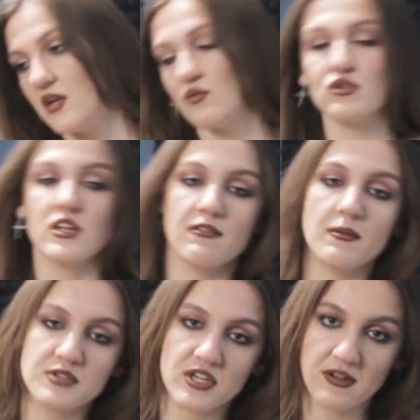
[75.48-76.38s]
нужно ли
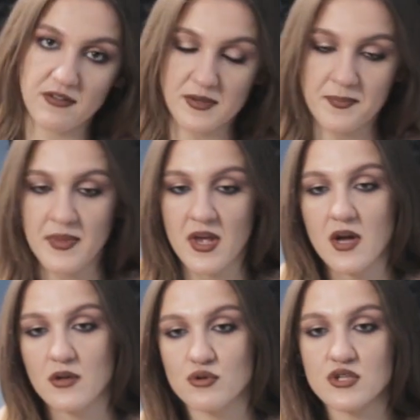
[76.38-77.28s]
вообще давить.
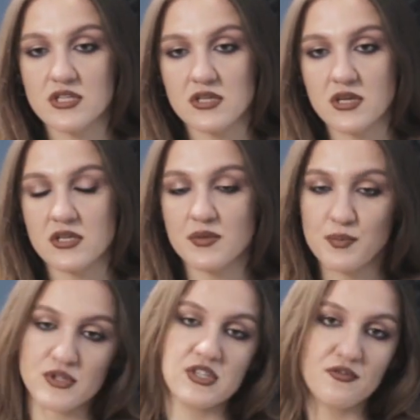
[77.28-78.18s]
Нужно э,
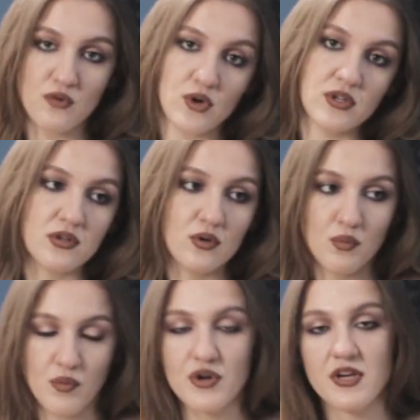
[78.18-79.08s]
запустить вход
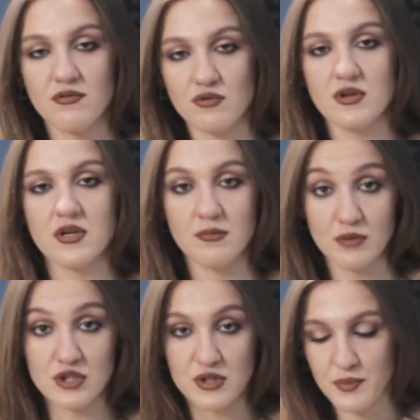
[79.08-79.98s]
глубокие внутренние
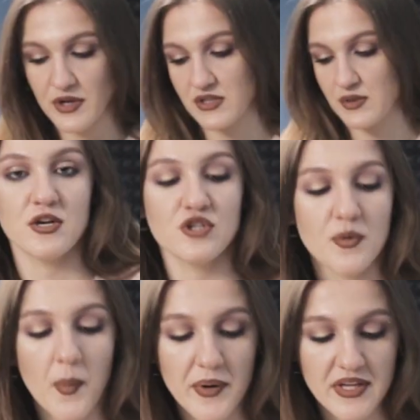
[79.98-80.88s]
мышцы пресса.
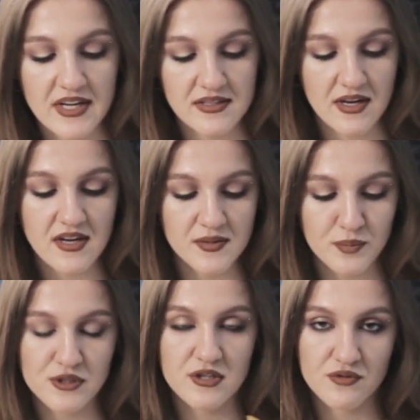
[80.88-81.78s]
Чтобы понять, как
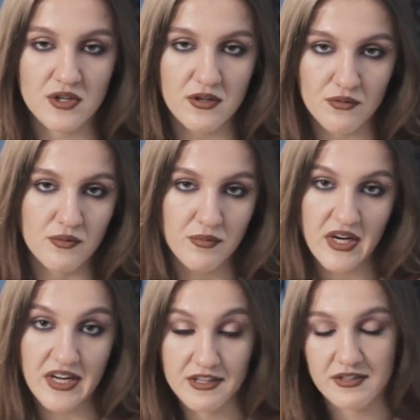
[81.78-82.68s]
запустить вот этот вот
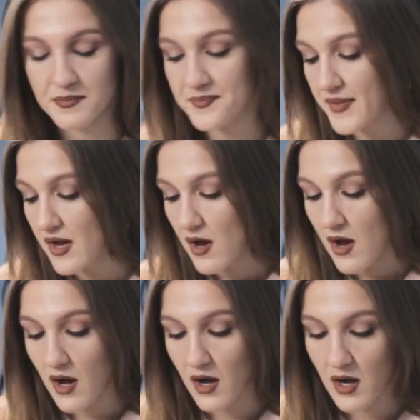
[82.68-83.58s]
механизм,
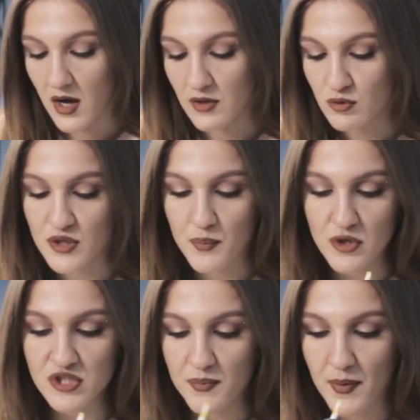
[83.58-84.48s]
а, нужно
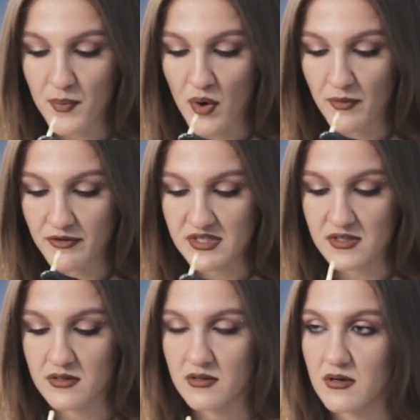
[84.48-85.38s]
просто
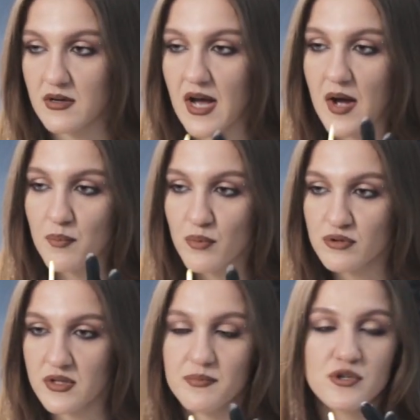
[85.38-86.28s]
попробовать как
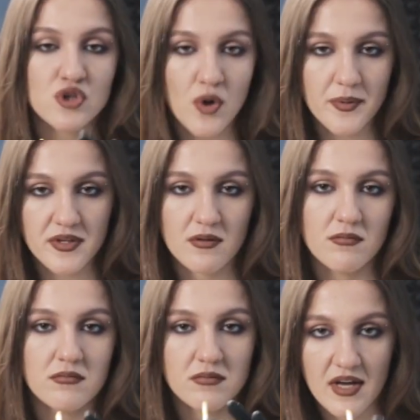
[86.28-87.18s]
будто бы
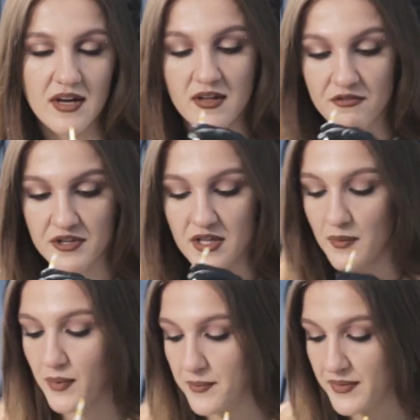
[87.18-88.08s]
шепотом, да, на
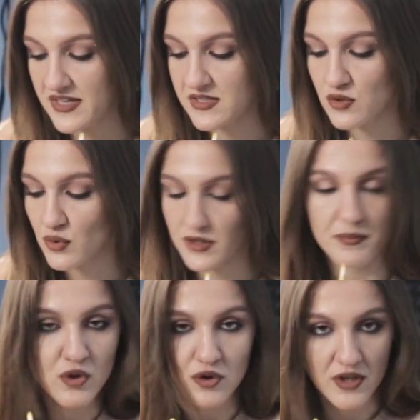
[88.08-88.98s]
выдох пропеть ноты.
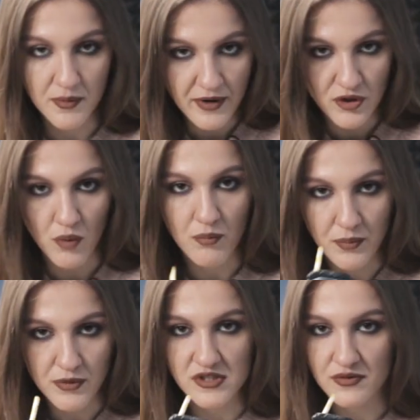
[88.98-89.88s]
Мы ноты не поем,
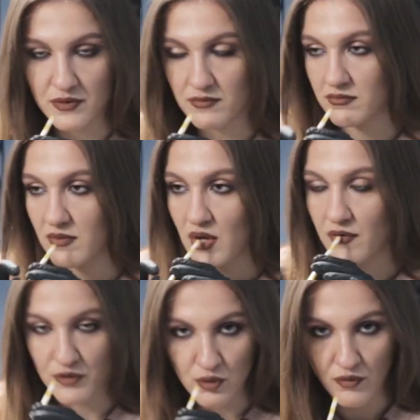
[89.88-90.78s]
мы просто вот
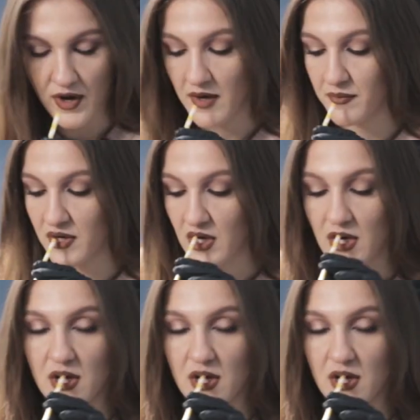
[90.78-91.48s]
выдуваем их.